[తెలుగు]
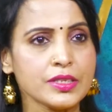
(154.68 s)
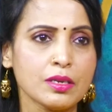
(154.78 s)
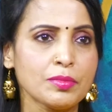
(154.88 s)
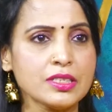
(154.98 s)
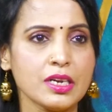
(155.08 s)
వచ్చి
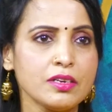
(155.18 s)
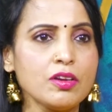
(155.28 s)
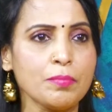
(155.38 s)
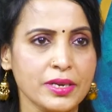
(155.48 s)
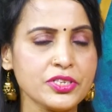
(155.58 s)
మంచి
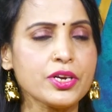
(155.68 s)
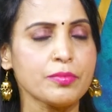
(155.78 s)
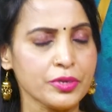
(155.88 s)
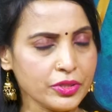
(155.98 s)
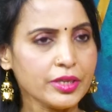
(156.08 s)

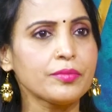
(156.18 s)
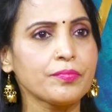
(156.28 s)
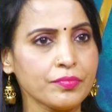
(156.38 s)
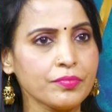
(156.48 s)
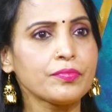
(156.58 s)
సమస్యలు పరిష్కారం
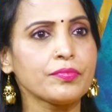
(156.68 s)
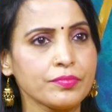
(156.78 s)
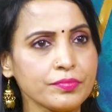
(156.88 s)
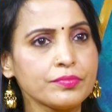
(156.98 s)
అయ్యి వాళ్ళకి